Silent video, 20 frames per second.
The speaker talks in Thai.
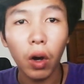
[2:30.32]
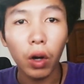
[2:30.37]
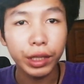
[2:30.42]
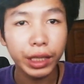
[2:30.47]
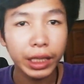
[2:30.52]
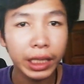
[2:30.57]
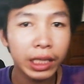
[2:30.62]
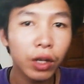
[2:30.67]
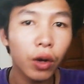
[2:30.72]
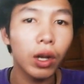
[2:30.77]
ขอ
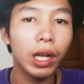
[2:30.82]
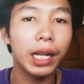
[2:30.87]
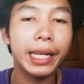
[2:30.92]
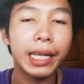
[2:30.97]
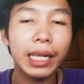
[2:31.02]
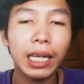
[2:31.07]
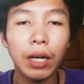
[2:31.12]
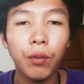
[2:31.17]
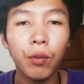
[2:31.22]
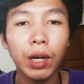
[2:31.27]
เตือนก่อนเลย
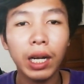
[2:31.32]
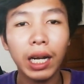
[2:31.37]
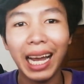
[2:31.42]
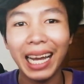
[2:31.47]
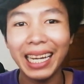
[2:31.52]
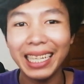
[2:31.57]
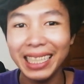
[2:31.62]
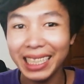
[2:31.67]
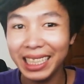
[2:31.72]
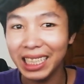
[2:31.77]
นะครับว่าใค
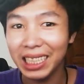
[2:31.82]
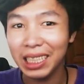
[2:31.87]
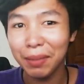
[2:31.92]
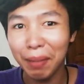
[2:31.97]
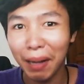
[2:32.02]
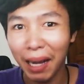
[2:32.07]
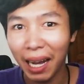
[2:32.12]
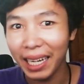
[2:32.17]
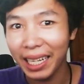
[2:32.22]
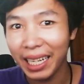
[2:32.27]
รที่คิดจะ
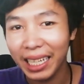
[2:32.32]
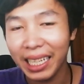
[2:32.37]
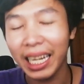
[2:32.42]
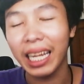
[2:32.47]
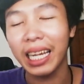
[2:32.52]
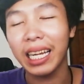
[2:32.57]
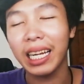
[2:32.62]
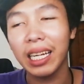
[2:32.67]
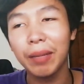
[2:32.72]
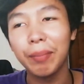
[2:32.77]
พา
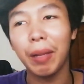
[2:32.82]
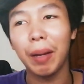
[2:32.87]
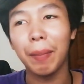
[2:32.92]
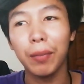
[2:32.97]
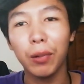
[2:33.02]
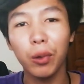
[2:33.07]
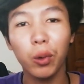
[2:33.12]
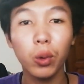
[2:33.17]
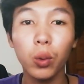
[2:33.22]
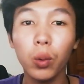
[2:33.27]
เด็กๆ แบบ
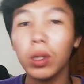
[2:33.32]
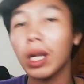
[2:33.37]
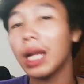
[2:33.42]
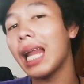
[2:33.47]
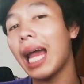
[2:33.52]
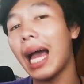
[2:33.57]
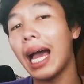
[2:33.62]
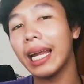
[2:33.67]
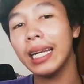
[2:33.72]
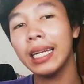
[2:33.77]
ลู
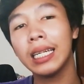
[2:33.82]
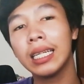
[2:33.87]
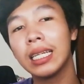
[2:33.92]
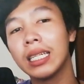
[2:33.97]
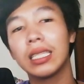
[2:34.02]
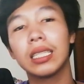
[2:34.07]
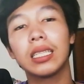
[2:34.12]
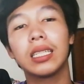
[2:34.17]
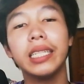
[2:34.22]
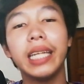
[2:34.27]
กๆหลา
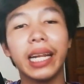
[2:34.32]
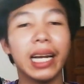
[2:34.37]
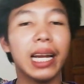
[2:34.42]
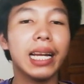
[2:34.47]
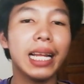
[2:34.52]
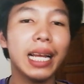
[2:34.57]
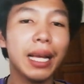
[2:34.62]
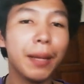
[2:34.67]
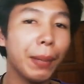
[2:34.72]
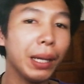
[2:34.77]
นๆ คือเด็ก
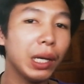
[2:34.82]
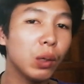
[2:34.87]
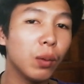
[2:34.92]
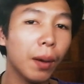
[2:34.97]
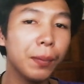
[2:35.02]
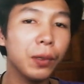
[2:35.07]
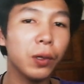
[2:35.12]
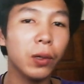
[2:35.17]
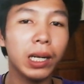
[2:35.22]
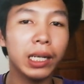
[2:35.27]
เล็กๆ ไปดู
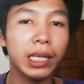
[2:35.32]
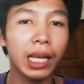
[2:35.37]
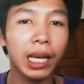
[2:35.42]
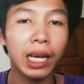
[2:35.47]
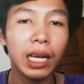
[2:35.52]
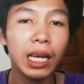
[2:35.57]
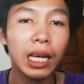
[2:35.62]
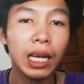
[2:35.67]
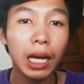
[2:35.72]
ภาพยนตร์เรื่องนี้